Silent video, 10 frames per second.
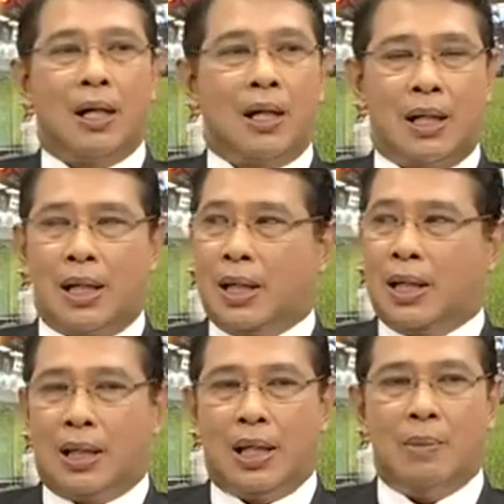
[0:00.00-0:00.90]
ที่มันมี
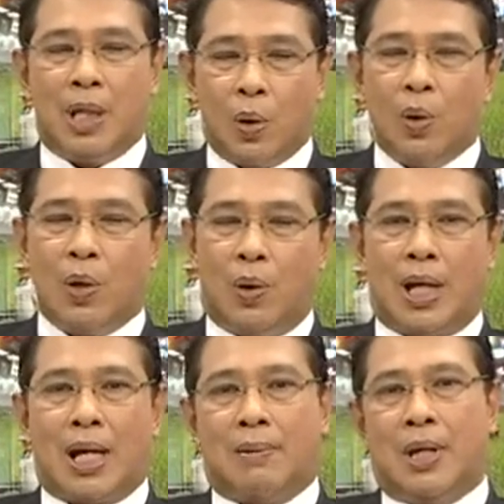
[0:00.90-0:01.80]
ตู้อยู่
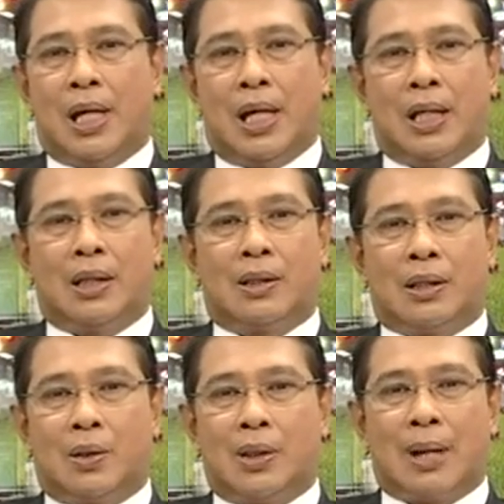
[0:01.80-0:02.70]
นะครับ
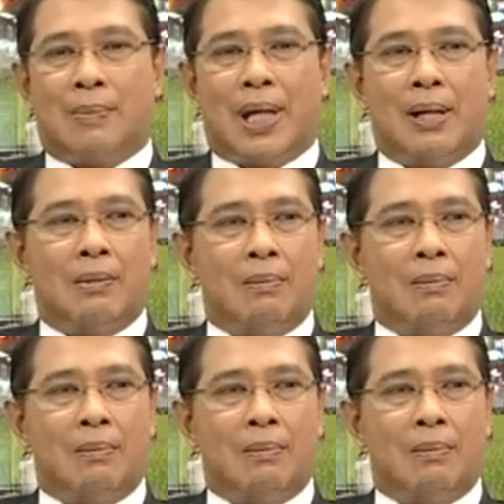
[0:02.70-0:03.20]
โทรศัพท์นั้น